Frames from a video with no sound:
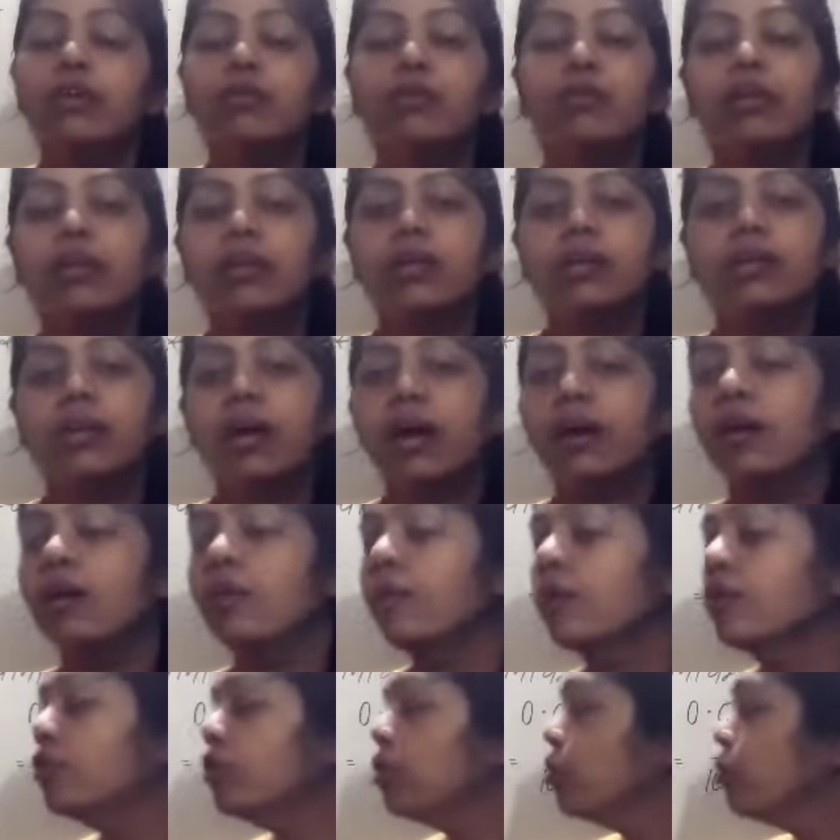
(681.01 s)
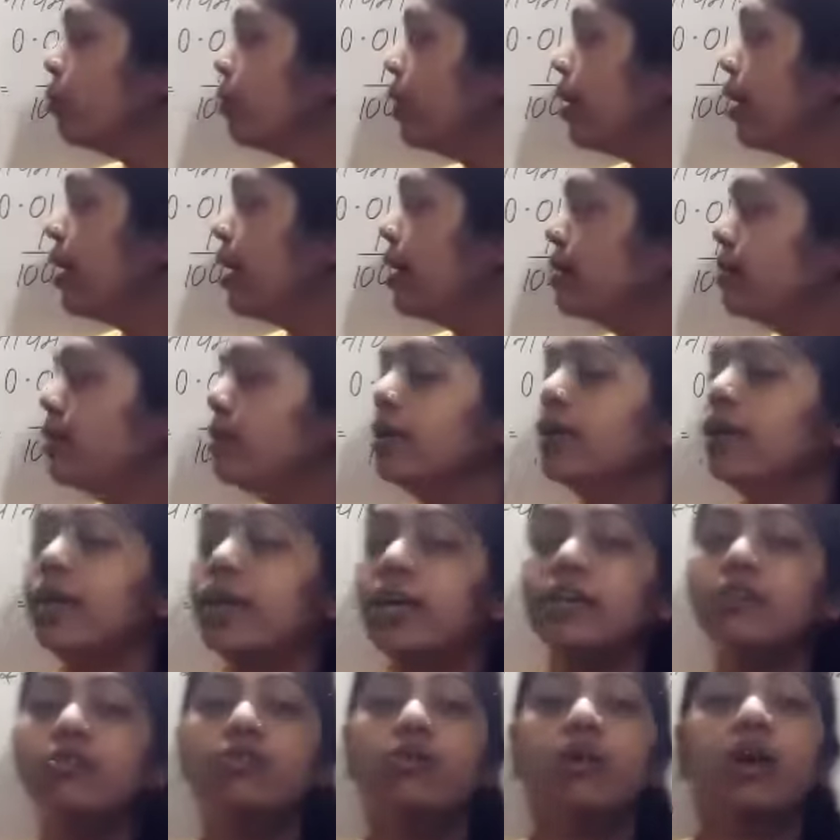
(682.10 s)
क्योंकि ये सारे क्वेश्चन जो हैं ऐसे
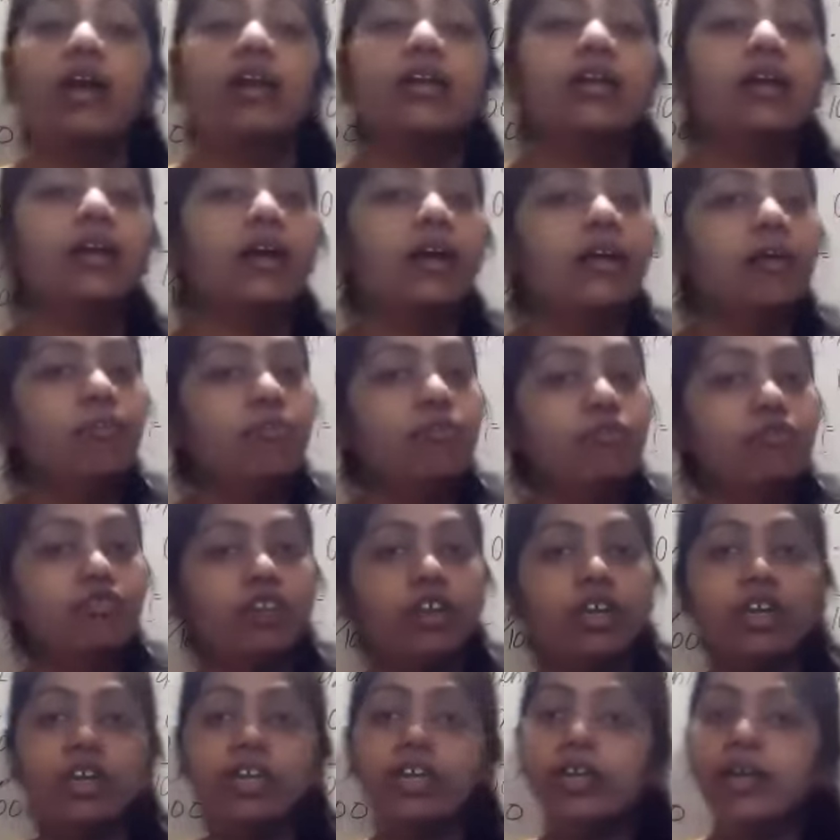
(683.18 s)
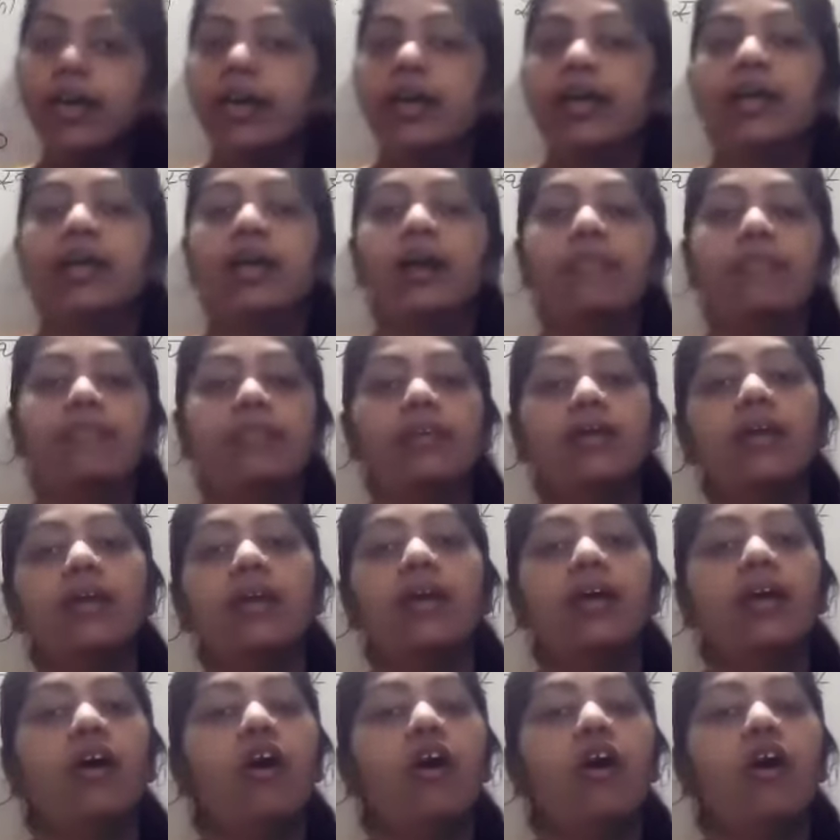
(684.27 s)
हैं जो कहीं ना कहीं पूछे ही गए हैं आपसे